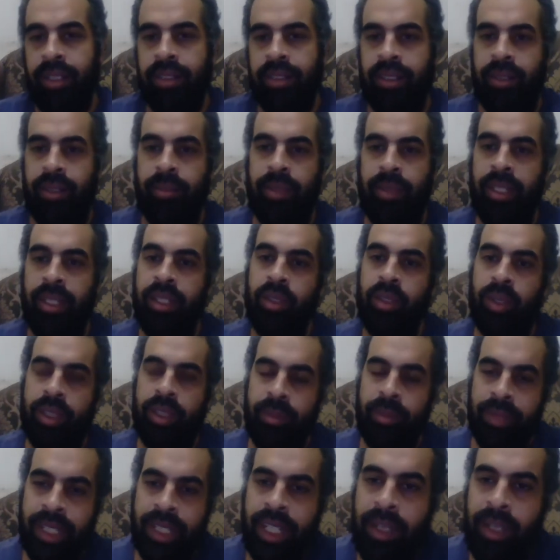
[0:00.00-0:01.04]
طيب احنا
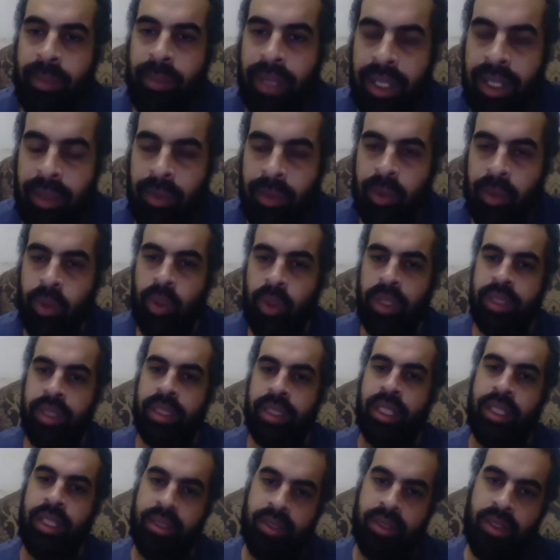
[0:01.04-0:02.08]
دلوقتي بنتكلم على موضوع
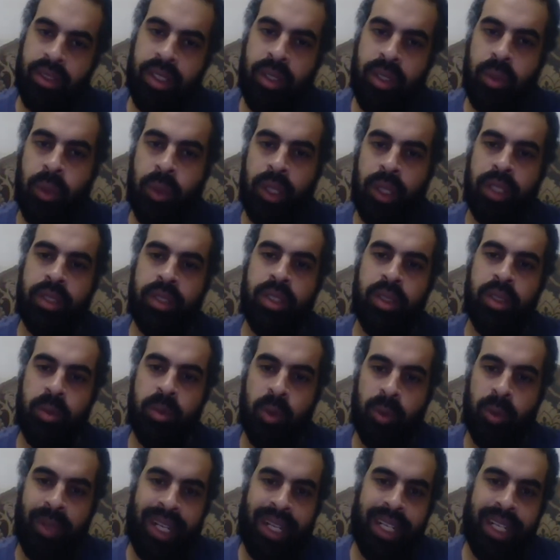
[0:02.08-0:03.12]
الذكاء الصناعي
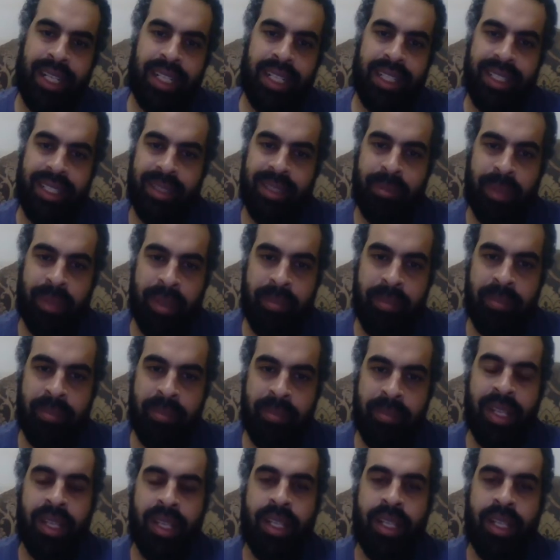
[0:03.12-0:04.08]
وهندمج معاه البيم